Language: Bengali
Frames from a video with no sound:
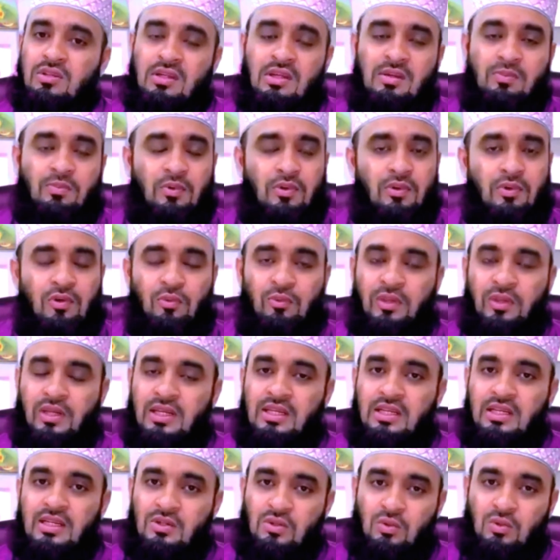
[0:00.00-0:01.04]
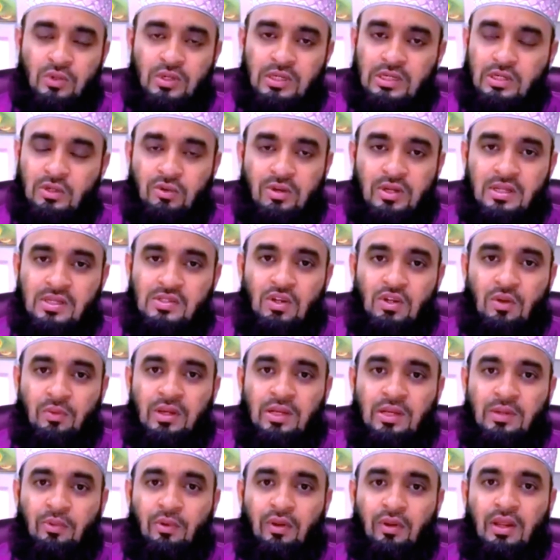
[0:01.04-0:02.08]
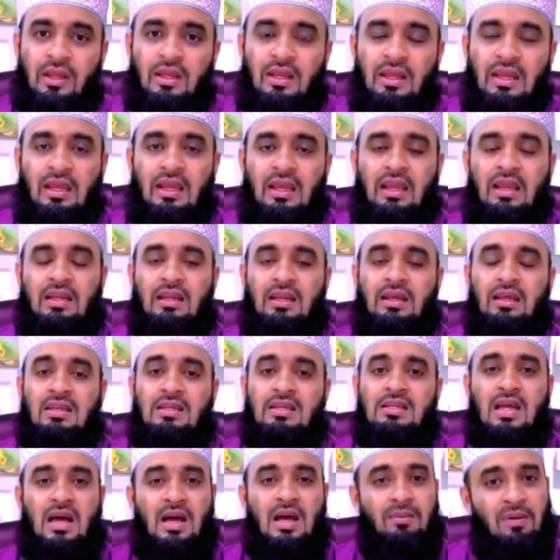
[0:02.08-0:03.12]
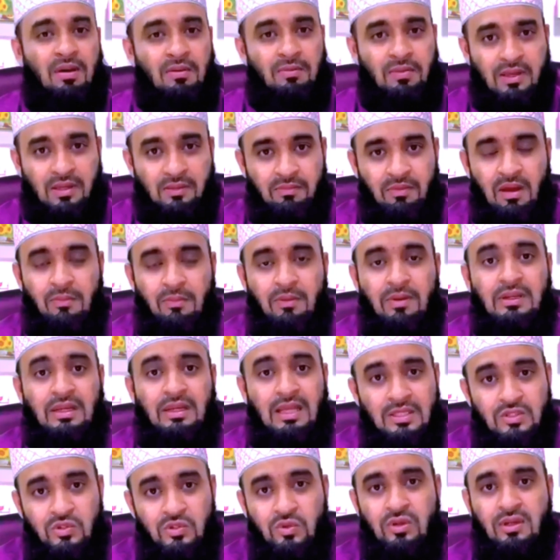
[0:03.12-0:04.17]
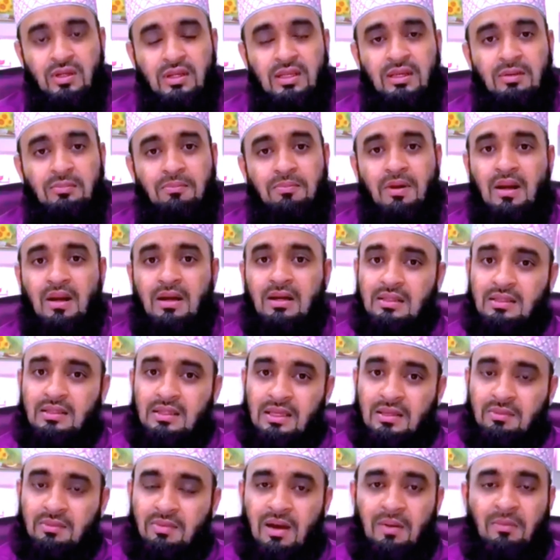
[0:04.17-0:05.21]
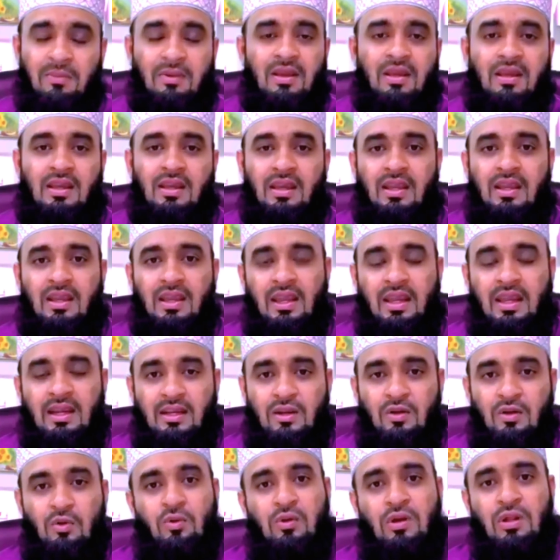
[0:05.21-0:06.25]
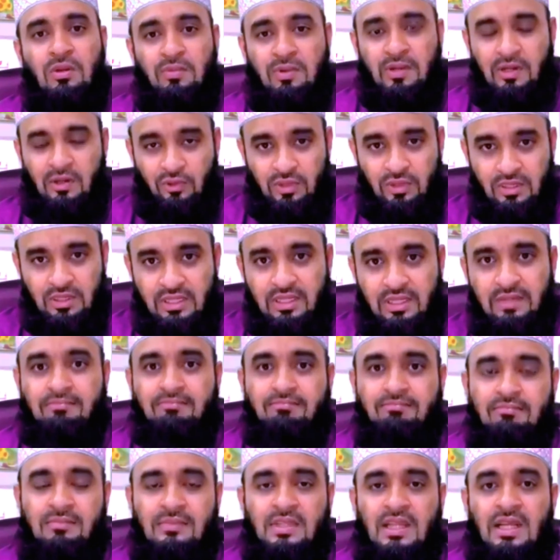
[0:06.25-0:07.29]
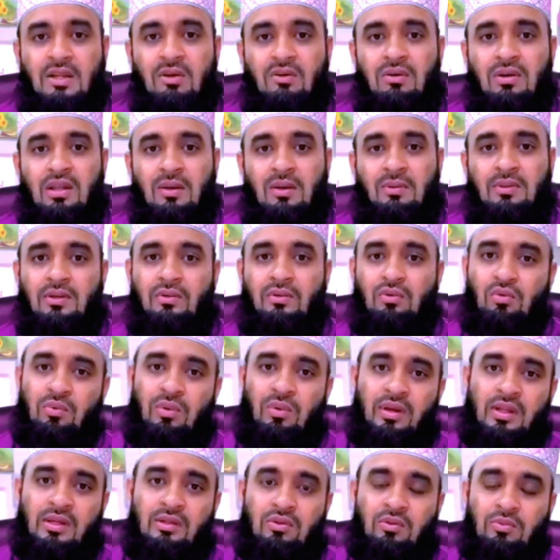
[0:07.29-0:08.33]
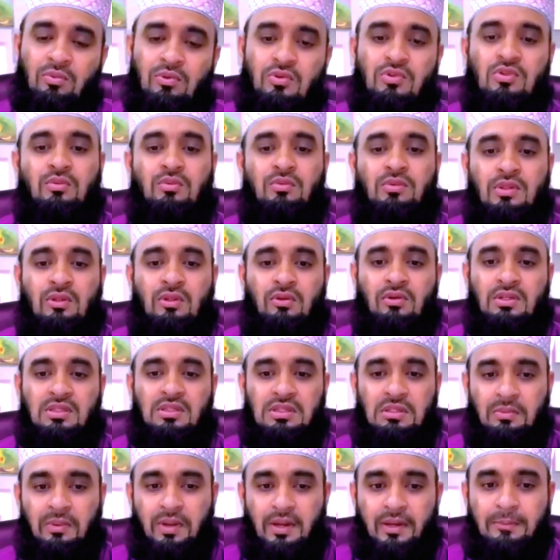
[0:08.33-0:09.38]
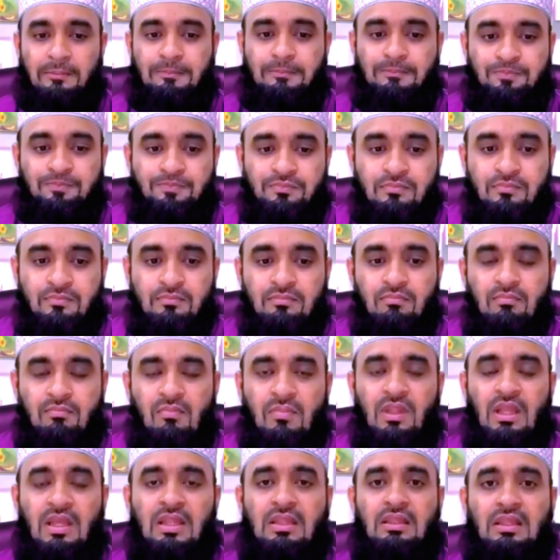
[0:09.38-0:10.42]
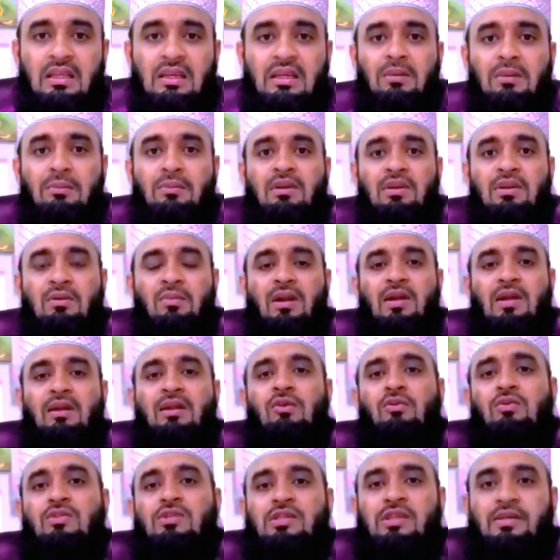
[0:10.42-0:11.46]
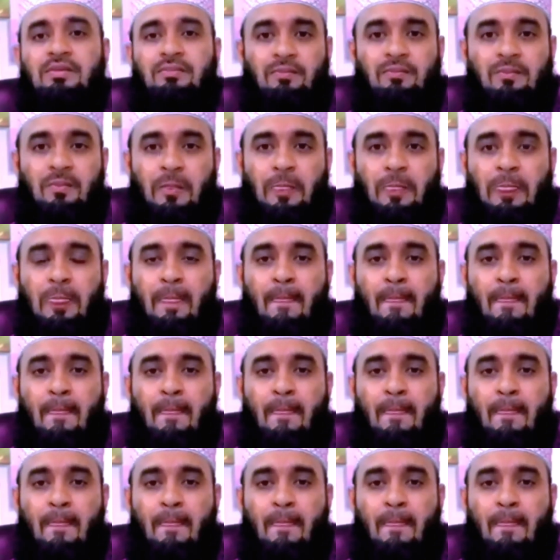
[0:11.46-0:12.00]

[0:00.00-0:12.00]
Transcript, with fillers: দশ থেকে পনেরো মিনিট একটু ওয়েট করেন জবেহের পরে এটাকে স্বাভাবিকভাবে ন্যাচুরালি প্রাকৃতিকভাবে এটা রুহুটা বের হতে দিন তা না হলে আমাদের কুরবানি কিন্তু প্রশ্নবিদ্ধ হয়ে যেতে পারে তিন নম্বর রিমাইন্ডার হচ্ছে